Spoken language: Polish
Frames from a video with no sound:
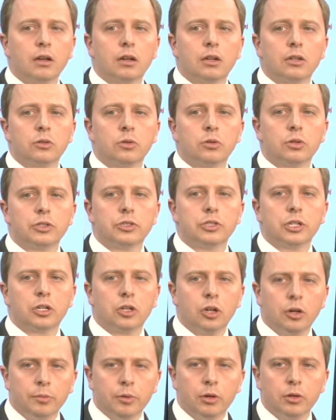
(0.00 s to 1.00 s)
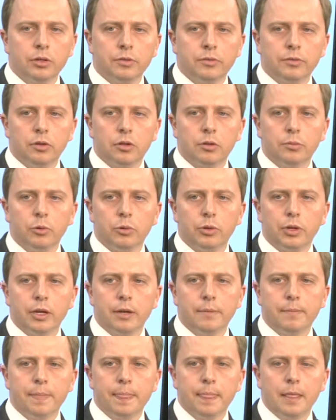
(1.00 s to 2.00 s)
który rzekomo
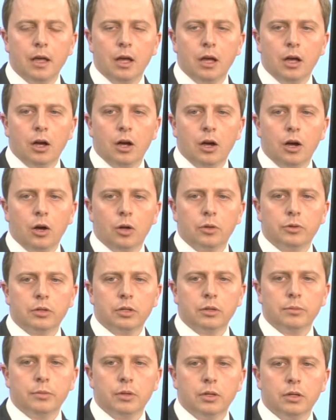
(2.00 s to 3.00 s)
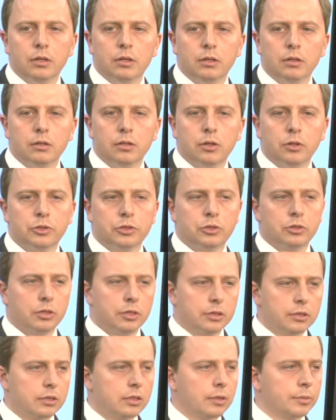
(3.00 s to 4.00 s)
informuje o tym, choć to
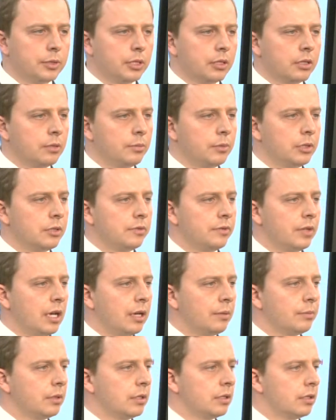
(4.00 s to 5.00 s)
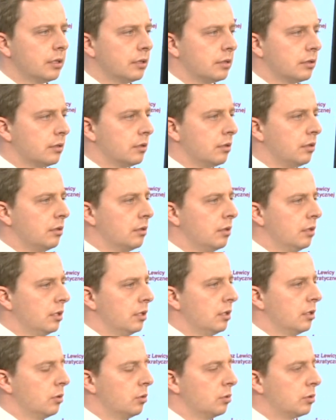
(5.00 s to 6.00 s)
jest za zamkniętymi drzwiami, jest to
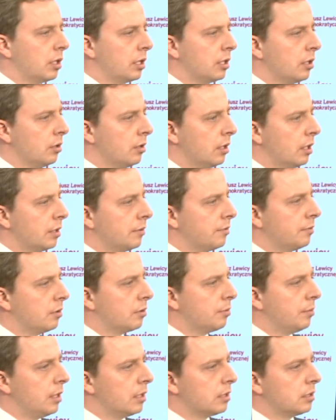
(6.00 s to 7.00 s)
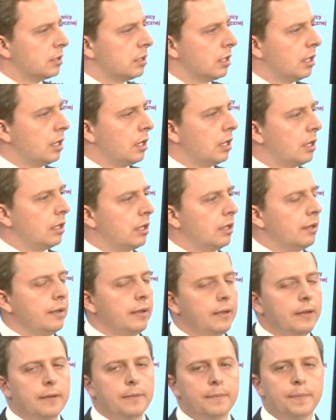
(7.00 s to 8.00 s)
utajona informacja, ale
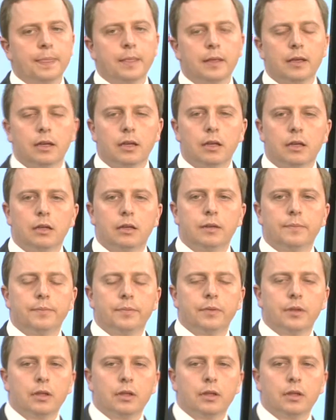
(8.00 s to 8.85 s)
E,